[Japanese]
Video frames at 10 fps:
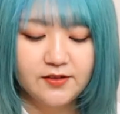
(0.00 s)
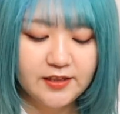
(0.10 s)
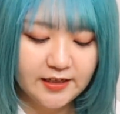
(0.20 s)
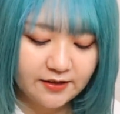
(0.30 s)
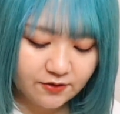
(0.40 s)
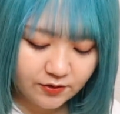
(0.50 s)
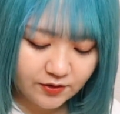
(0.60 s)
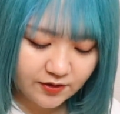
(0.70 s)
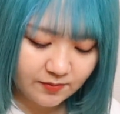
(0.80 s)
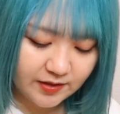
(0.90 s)
らん。じゃあいっこ
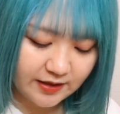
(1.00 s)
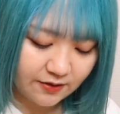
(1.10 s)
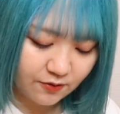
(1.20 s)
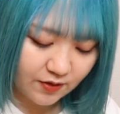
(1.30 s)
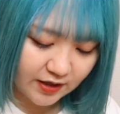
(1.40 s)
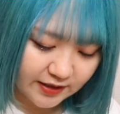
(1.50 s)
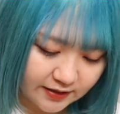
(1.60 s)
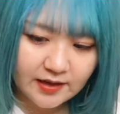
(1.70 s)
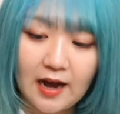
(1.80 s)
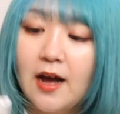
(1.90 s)
ずつ見ていこうかな。
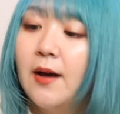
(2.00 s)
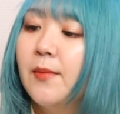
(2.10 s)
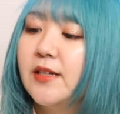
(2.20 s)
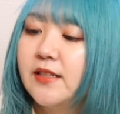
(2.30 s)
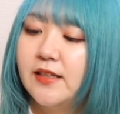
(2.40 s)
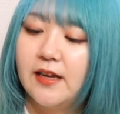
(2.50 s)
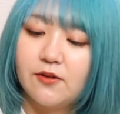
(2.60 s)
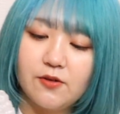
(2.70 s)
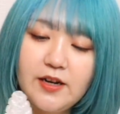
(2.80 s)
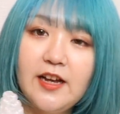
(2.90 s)
あ、まずね
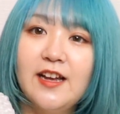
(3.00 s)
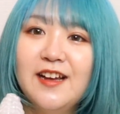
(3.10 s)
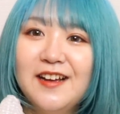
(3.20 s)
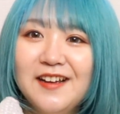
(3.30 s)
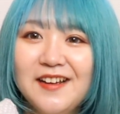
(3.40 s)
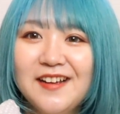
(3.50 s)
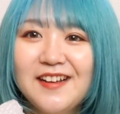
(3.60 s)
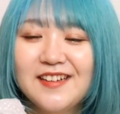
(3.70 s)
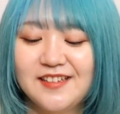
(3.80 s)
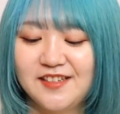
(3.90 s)
これ
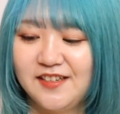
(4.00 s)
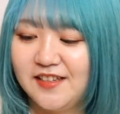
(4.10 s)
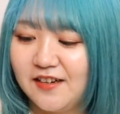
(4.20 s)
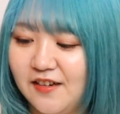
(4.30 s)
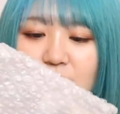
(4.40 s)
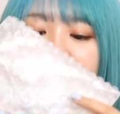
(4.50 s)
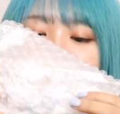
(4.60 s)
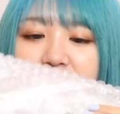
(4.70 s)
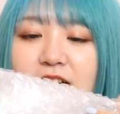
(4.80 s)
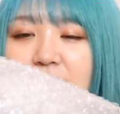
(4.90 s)
ついてる、この間